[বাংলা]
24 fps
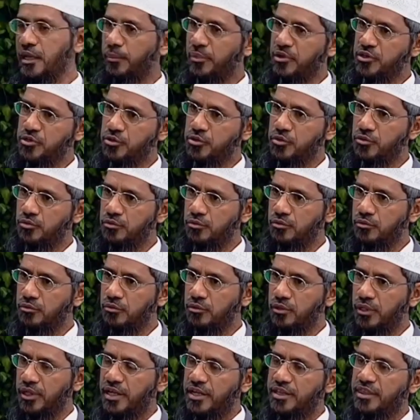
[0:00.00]
দুই নম্বর
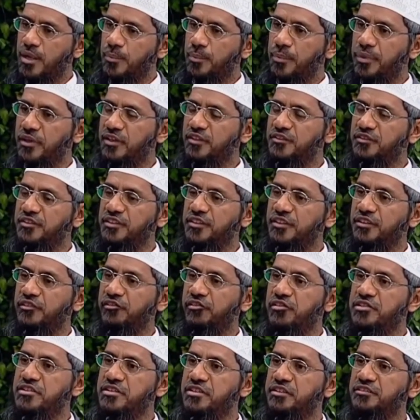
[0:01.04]
ছেলে বা
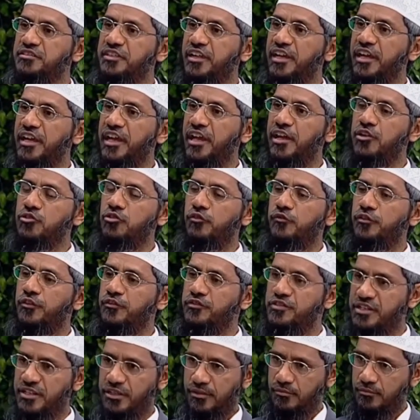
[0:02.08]
মেয়ের বয়স যখন
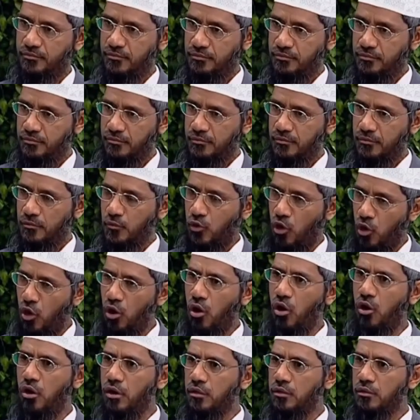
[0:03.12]
পনেরো বছর
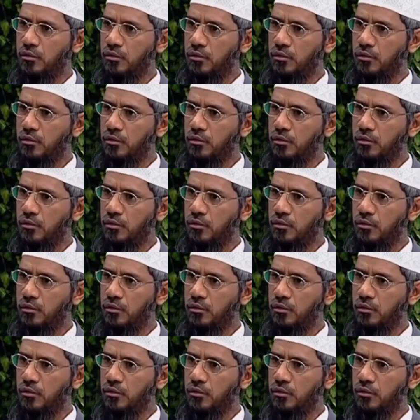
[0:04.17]
অথবা